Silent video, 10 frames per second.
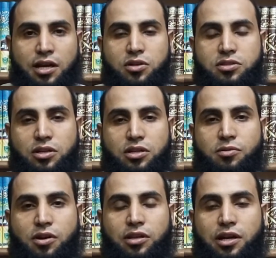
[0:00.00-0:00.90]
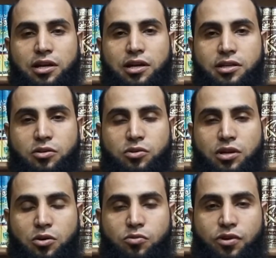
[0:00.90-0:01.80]
وأسأل الله تبارك وتعالى أن يكون
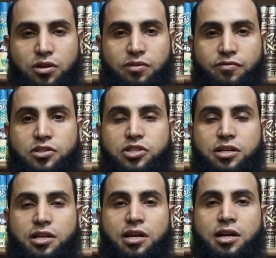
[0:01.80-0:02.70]
له فرطا في الجنة